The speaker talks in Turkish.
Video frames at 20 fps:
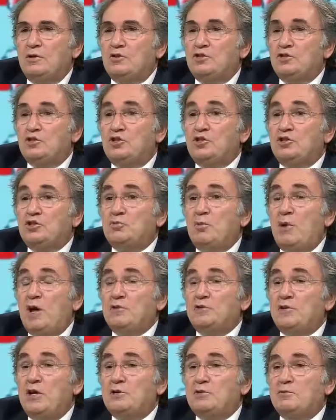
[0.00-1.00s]

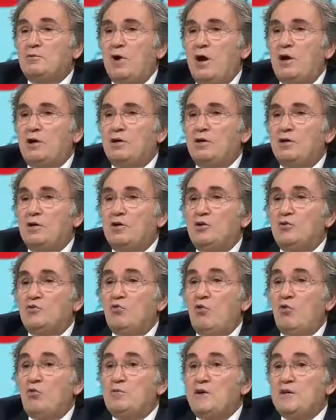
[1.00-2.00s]
Şişmanlatmak,
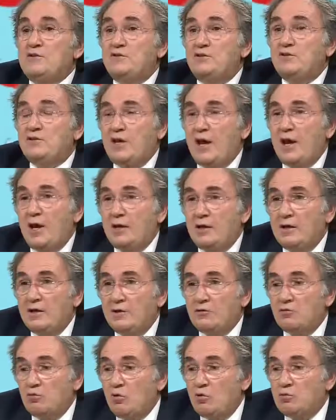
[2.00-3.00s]
hmm. obezite,
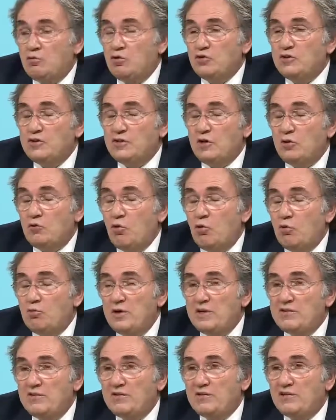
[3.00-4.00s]
obezi,
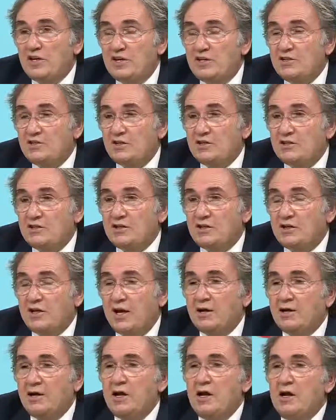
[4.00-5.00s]
obeziteyi
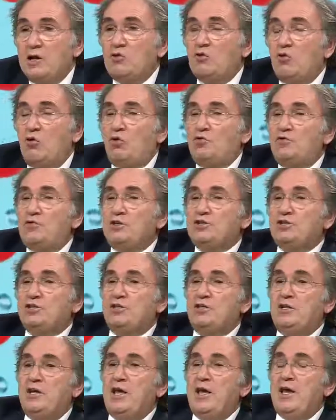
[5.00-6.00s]
tetikler. Onun
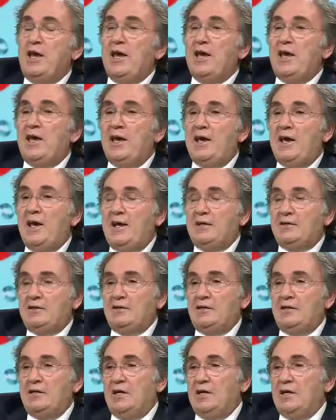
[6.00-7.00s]
için
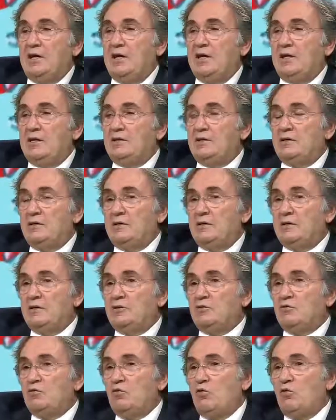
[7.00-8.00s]
eğer
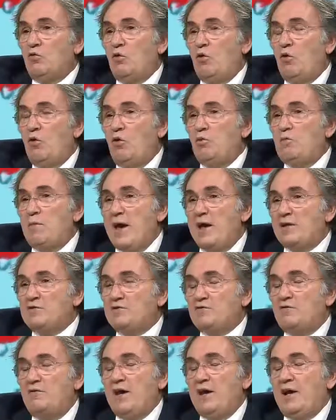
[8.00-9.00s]
e,
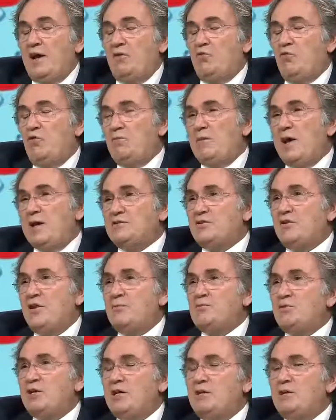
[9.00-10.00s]
obez veya obez
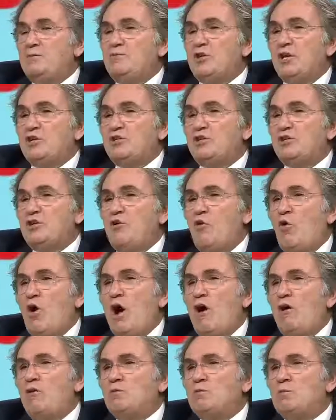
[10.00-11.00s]
demeyelim de kilo
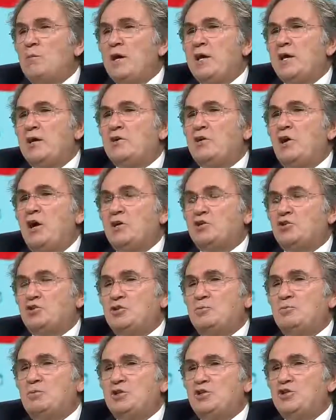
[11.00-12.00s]
almaya
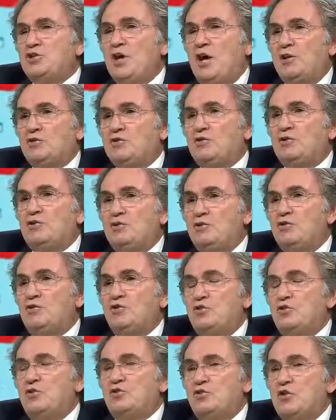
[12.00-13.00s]
karşı bir
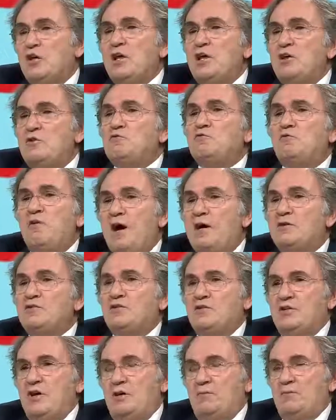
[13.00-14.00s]
yatkınlığınız
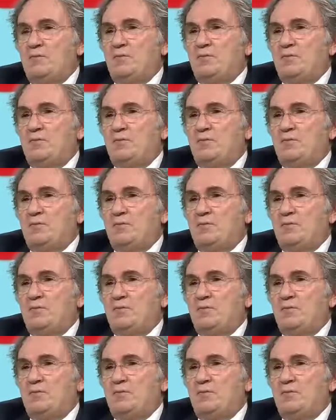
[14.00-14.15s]
varsa